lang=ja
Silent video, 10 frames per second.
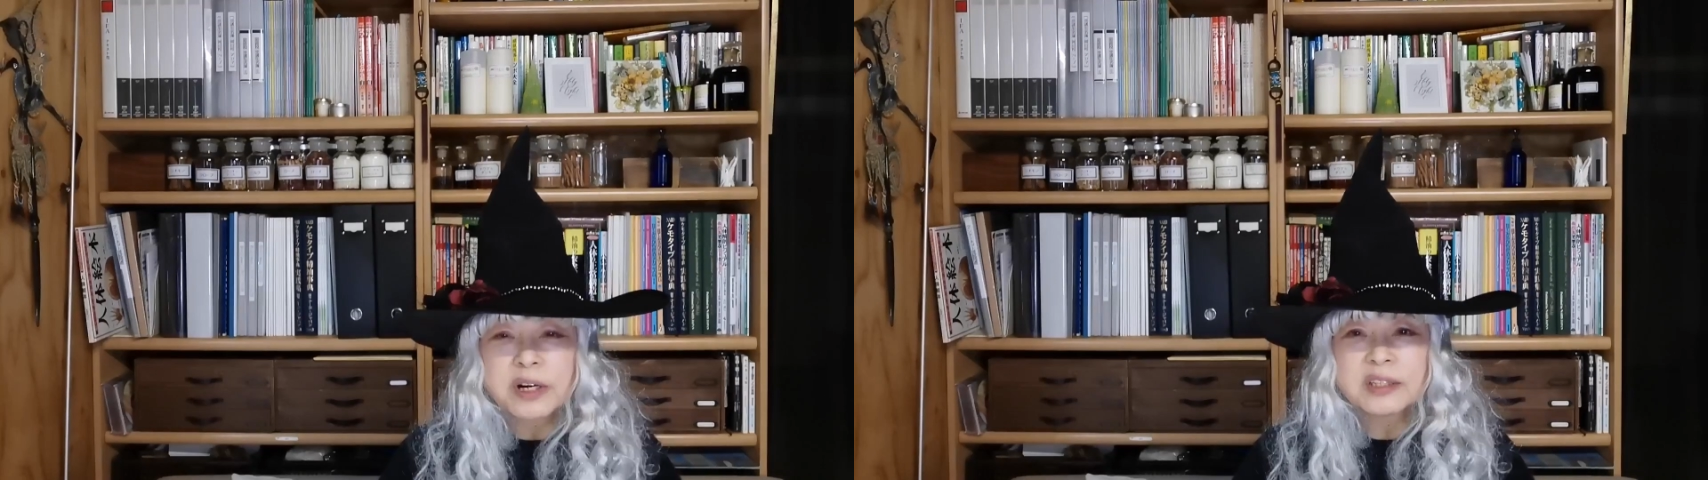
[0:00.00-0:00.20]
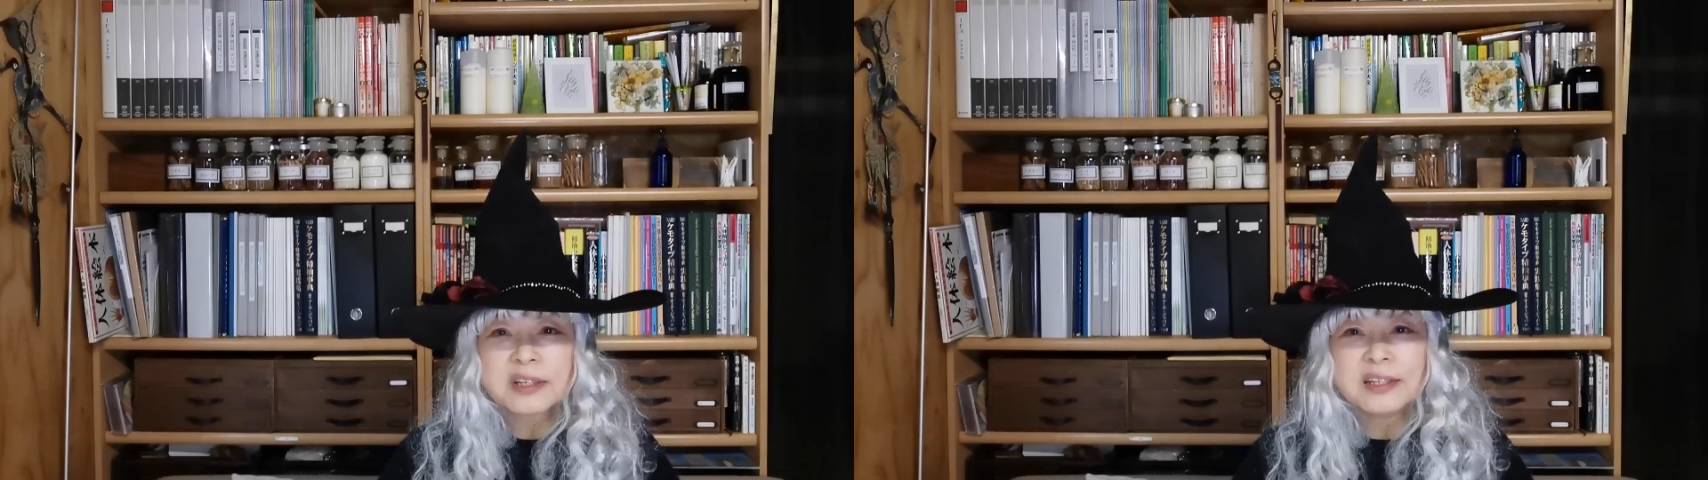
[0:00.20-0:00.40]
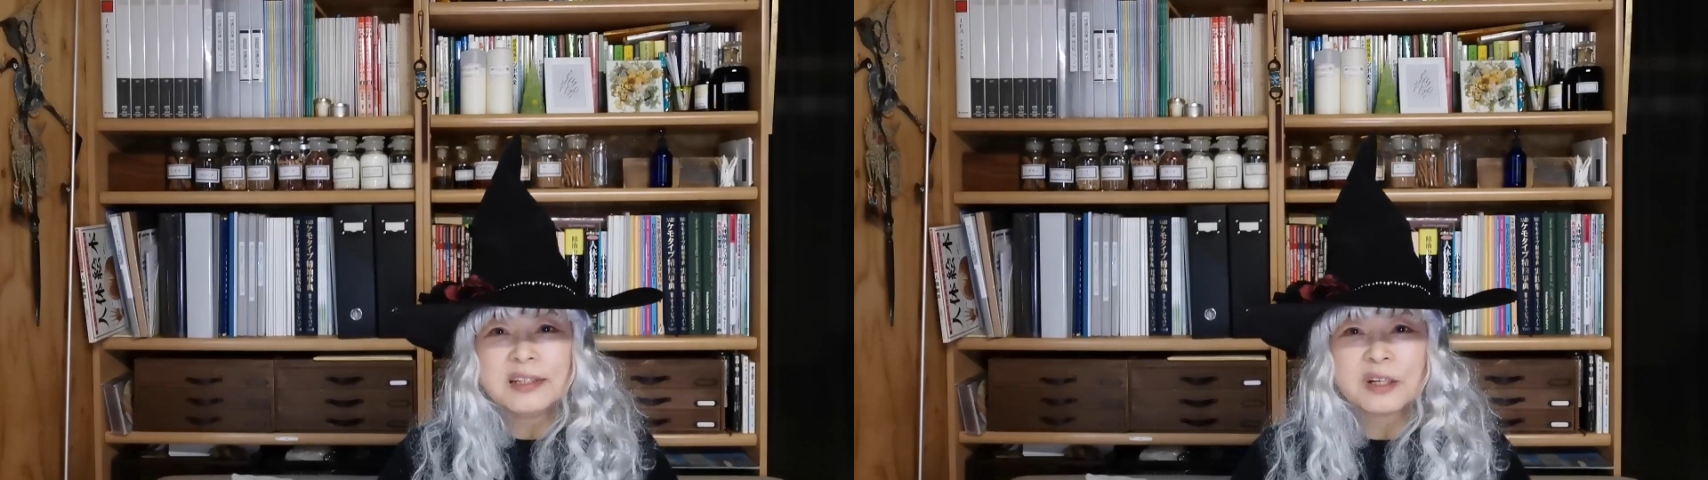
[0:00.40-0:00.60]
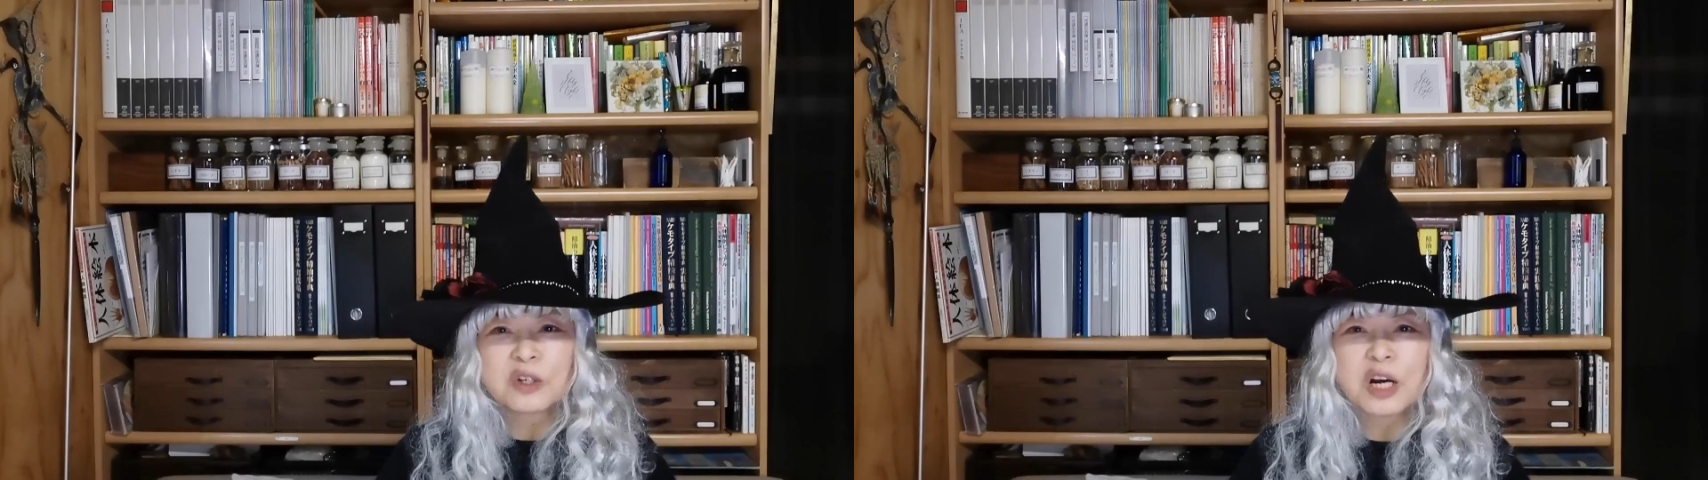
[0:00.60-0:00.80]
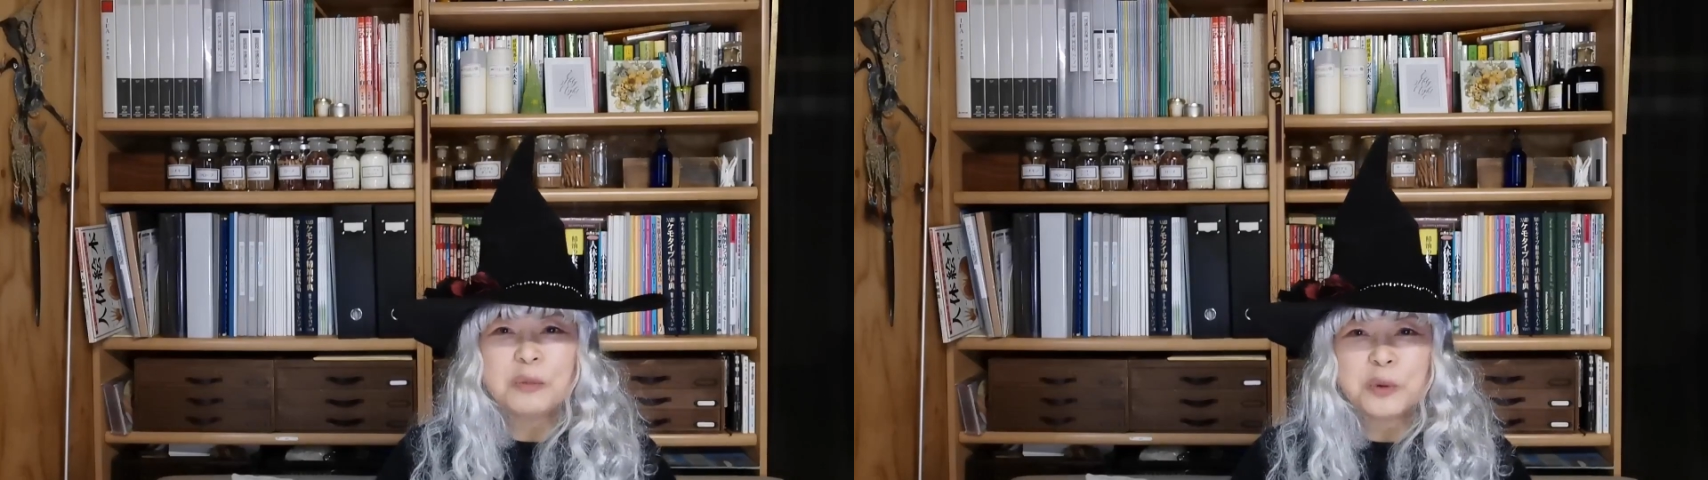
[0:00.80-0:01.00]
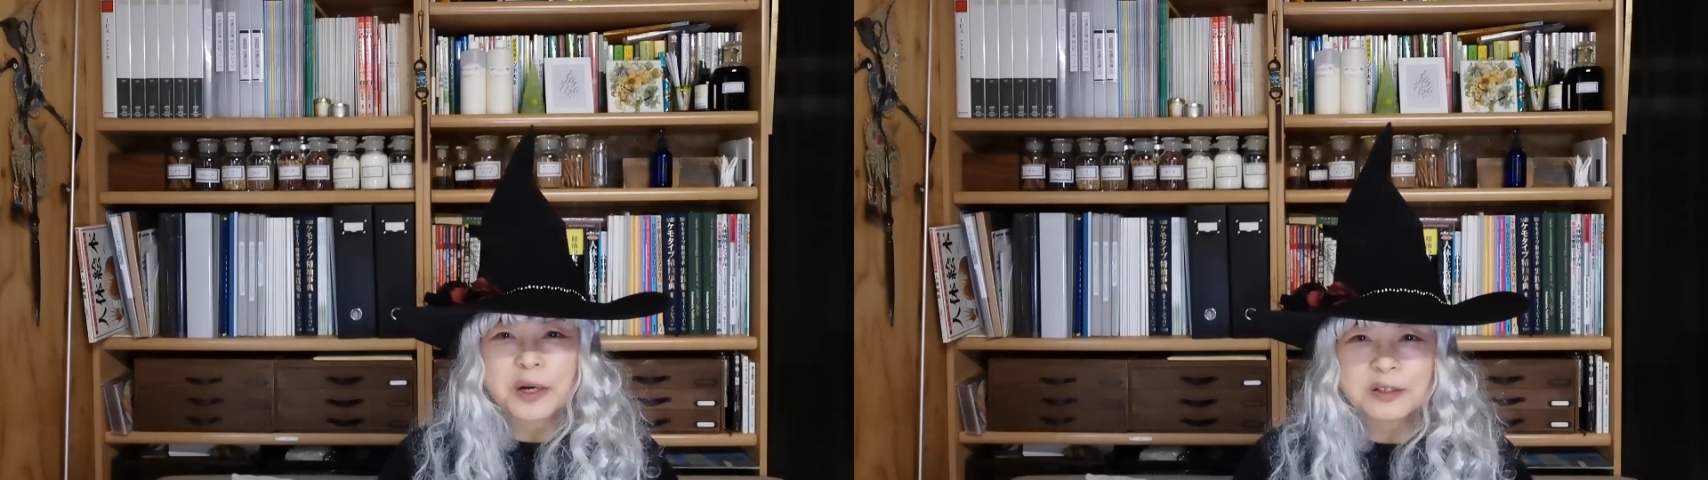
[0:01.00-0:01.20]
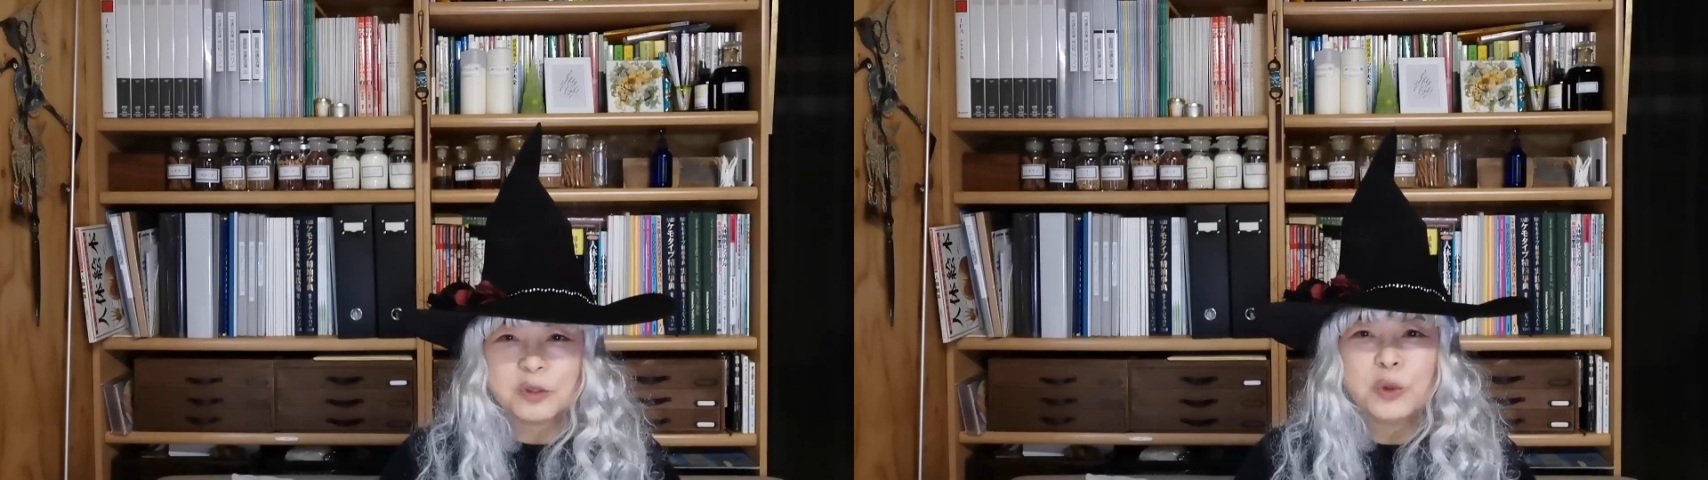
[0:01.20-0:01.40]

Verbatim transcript: かった気になる解剖学